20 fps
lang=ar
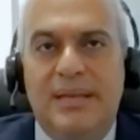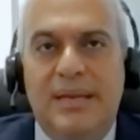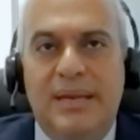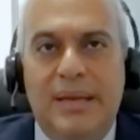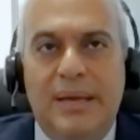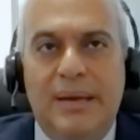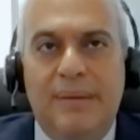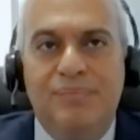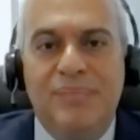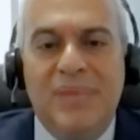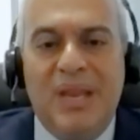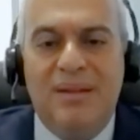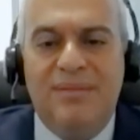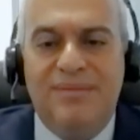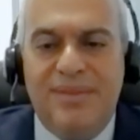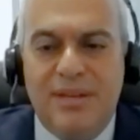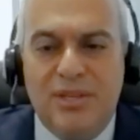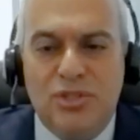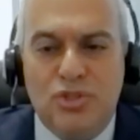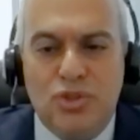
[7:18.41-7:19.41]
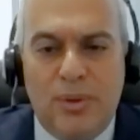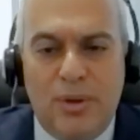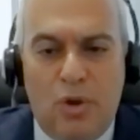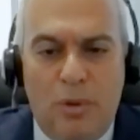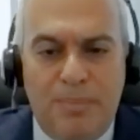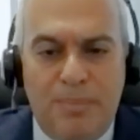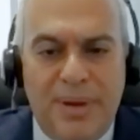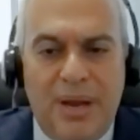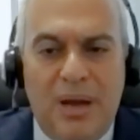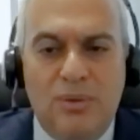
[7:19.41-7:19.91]
الفيرتشوال
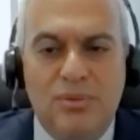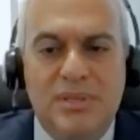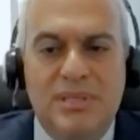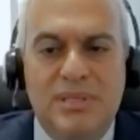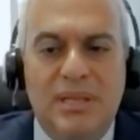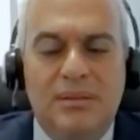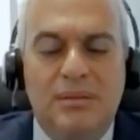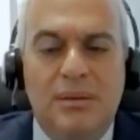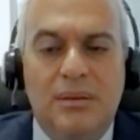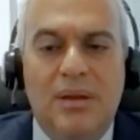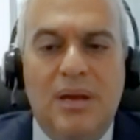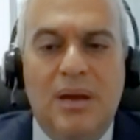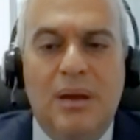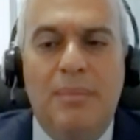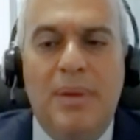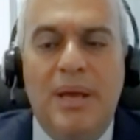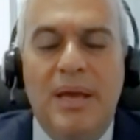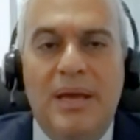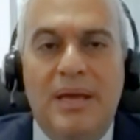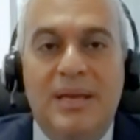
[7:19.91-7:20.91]
اوبن هاوسز للطلاب